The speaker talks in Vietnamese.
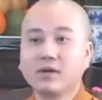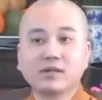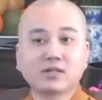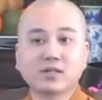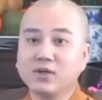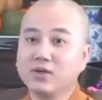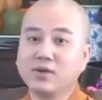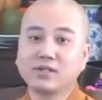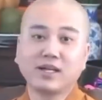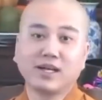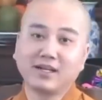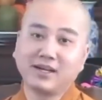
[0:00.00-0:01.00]
tiêu hết
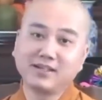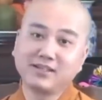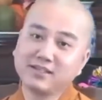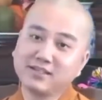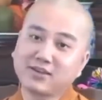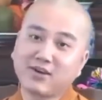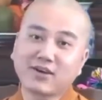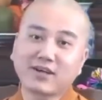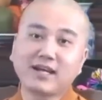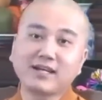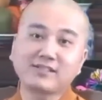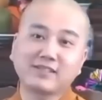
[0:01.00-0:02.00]
trơn ở dưới có
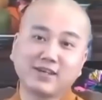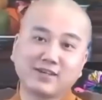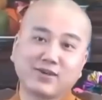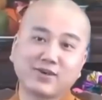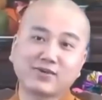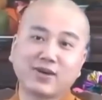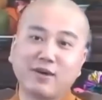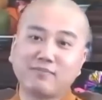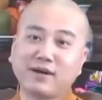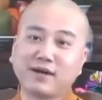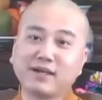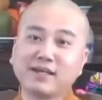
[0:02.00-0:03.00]
rắn trên có cọp
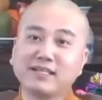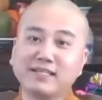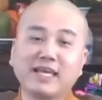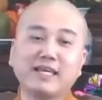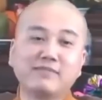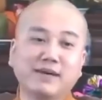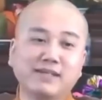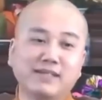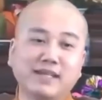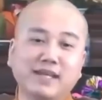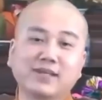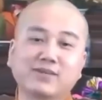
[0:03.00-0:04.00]
mà dây mình thì
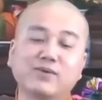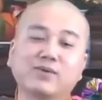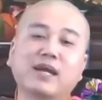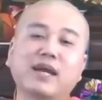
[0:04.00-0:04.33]
đang chuột cắn